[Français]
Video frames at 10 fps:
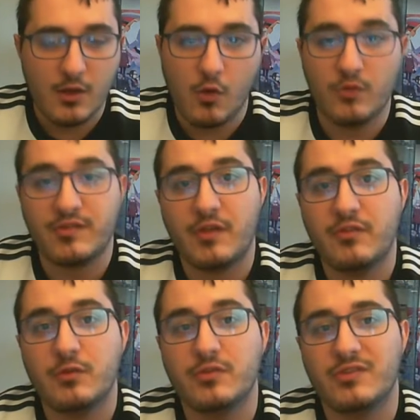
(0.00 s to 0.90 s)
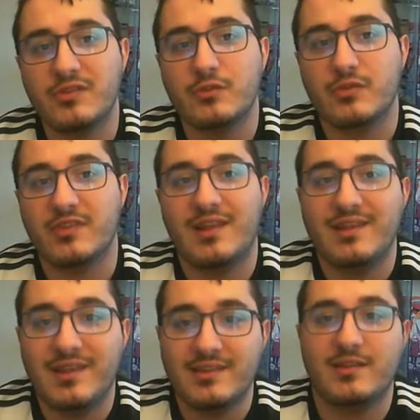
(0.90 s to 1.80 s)
On savait aussi que ça
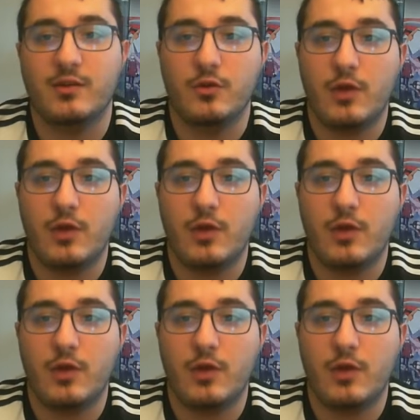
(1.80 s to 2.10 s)
allait être,